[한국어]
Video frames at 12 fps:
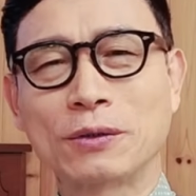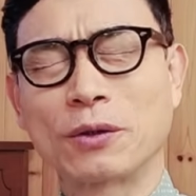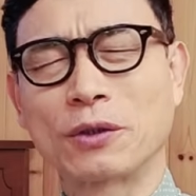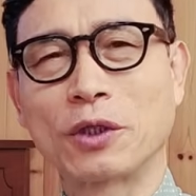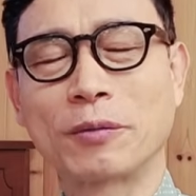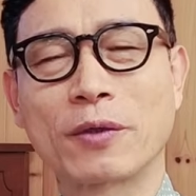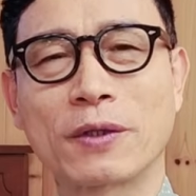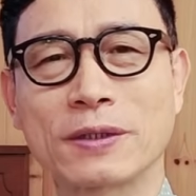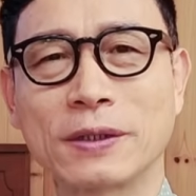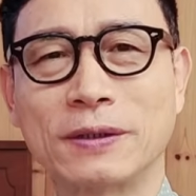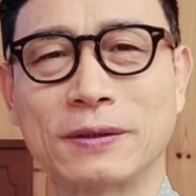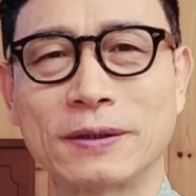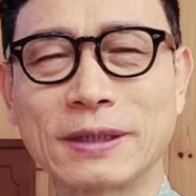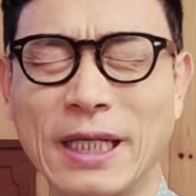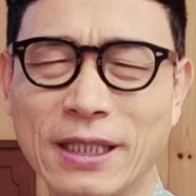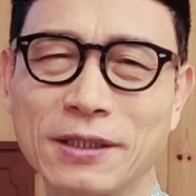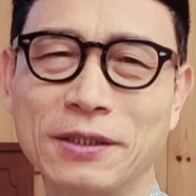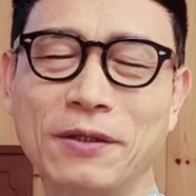또 더불어서
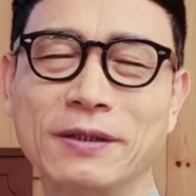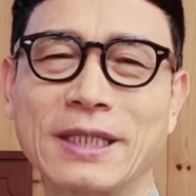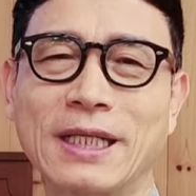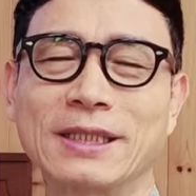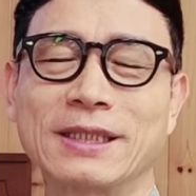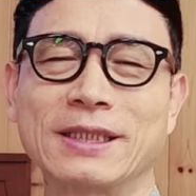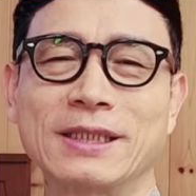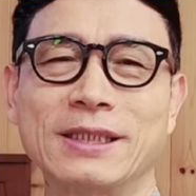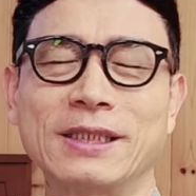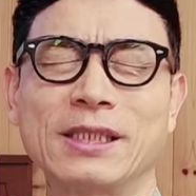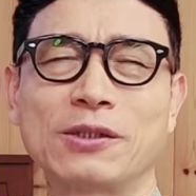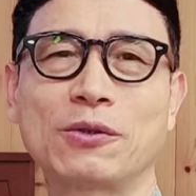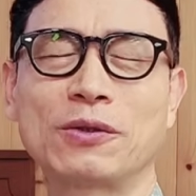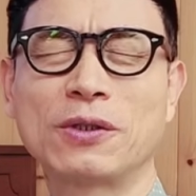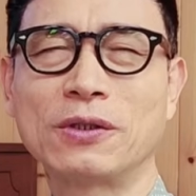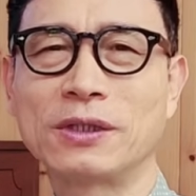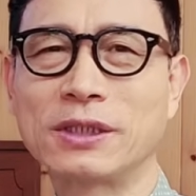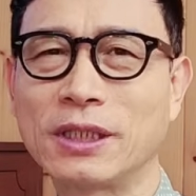다른 영상들 또
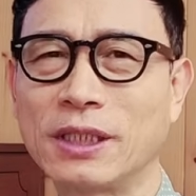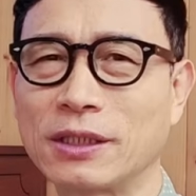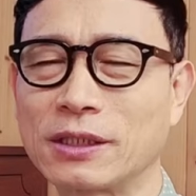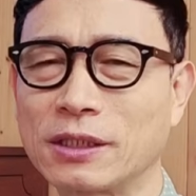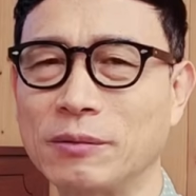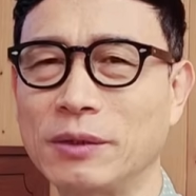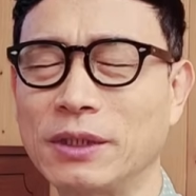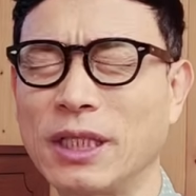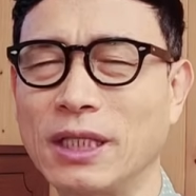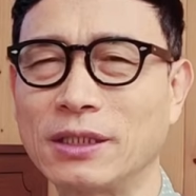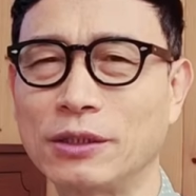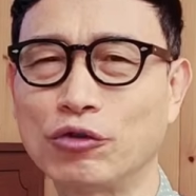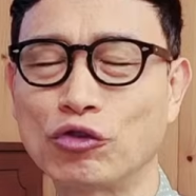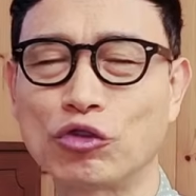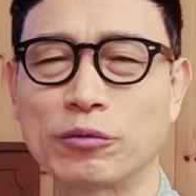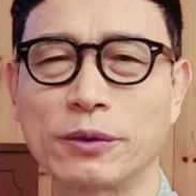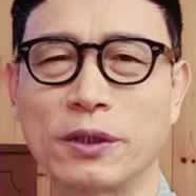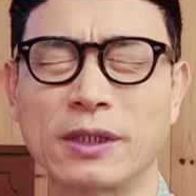전체 스밍하는
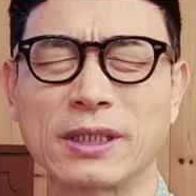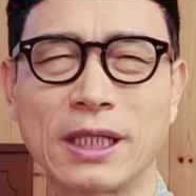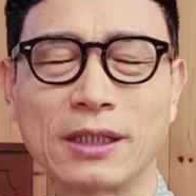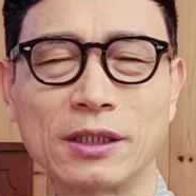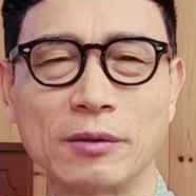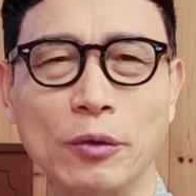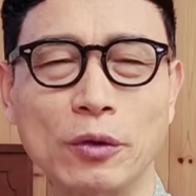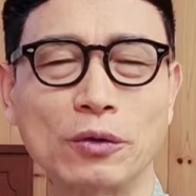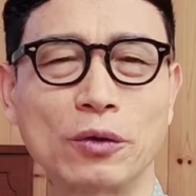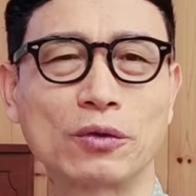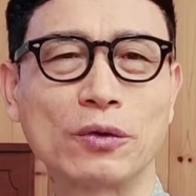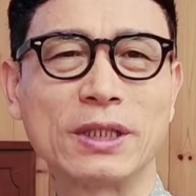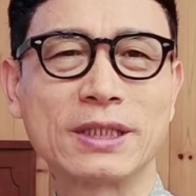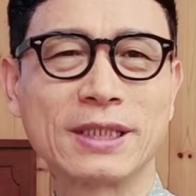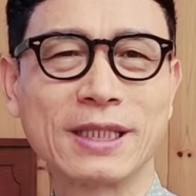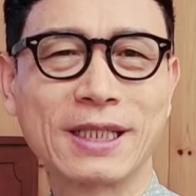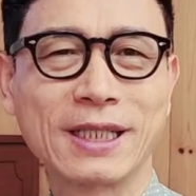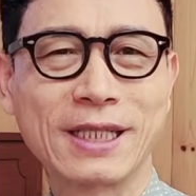유튜브 영상들 목록도
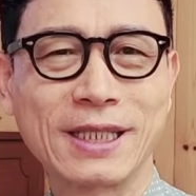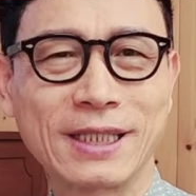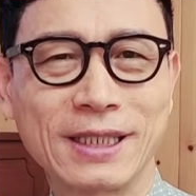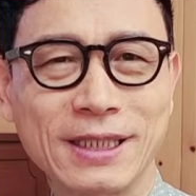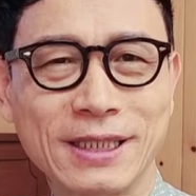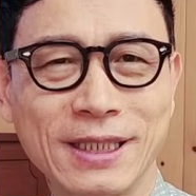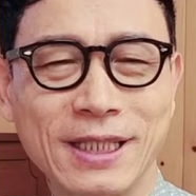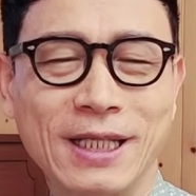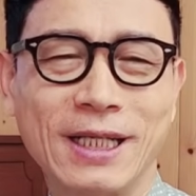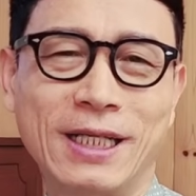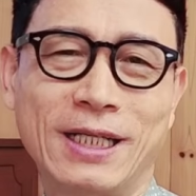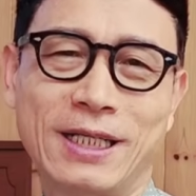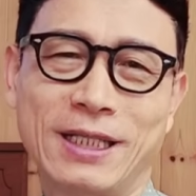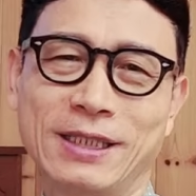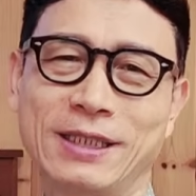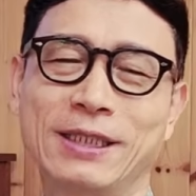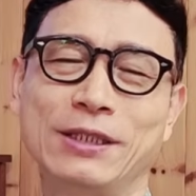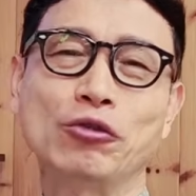있으니까 아,
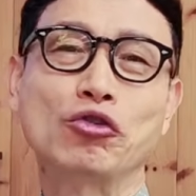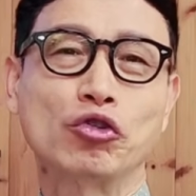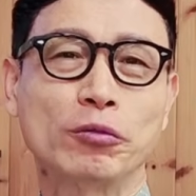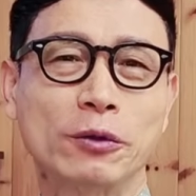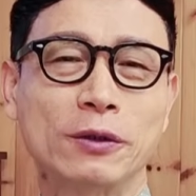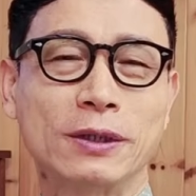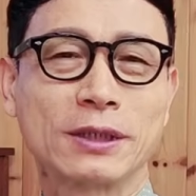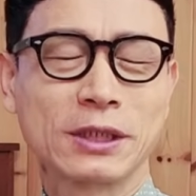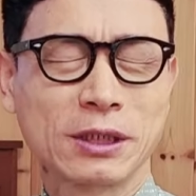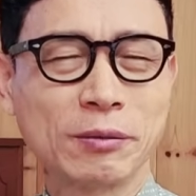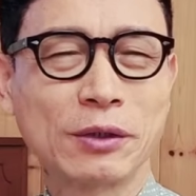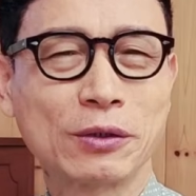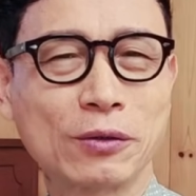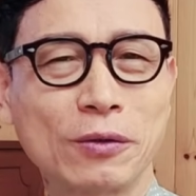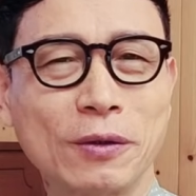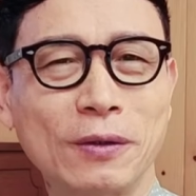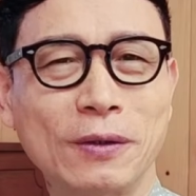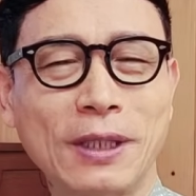이 유튜브
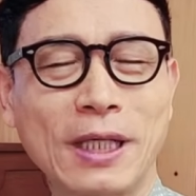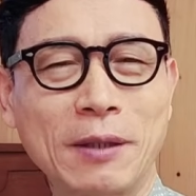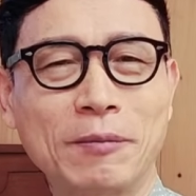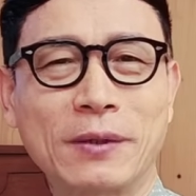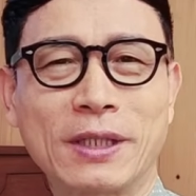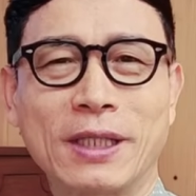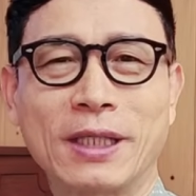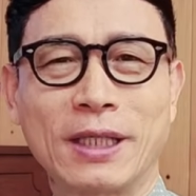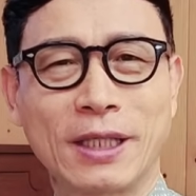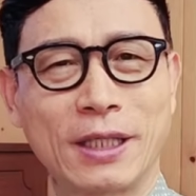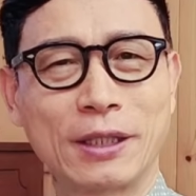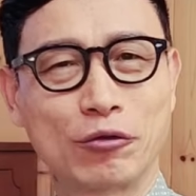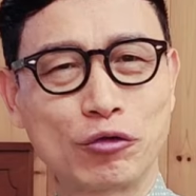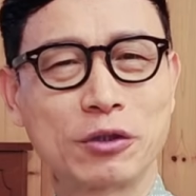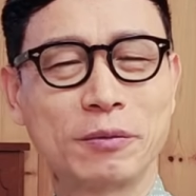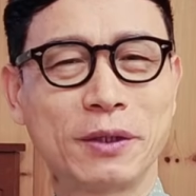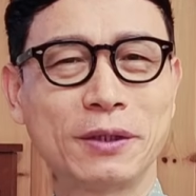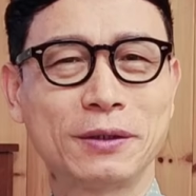스밍도 함께 해
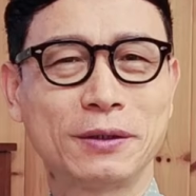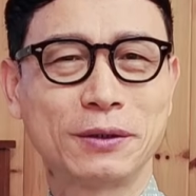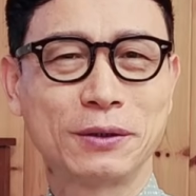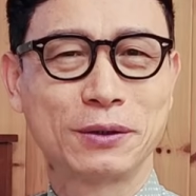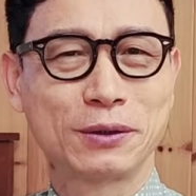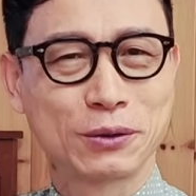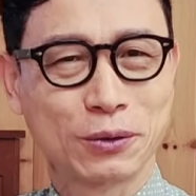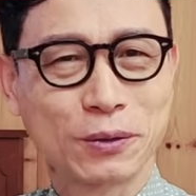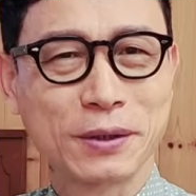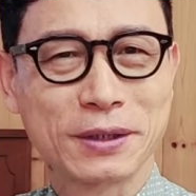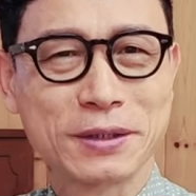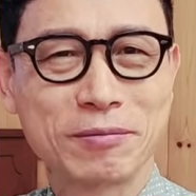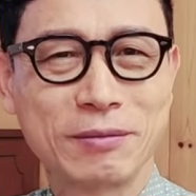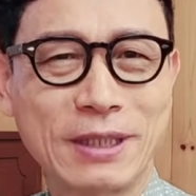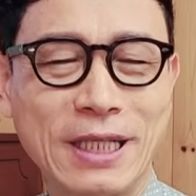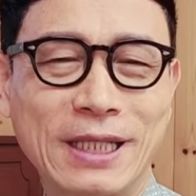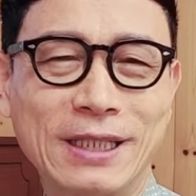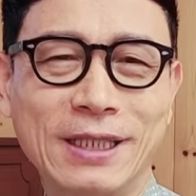주시면
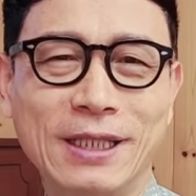좋겠습니다.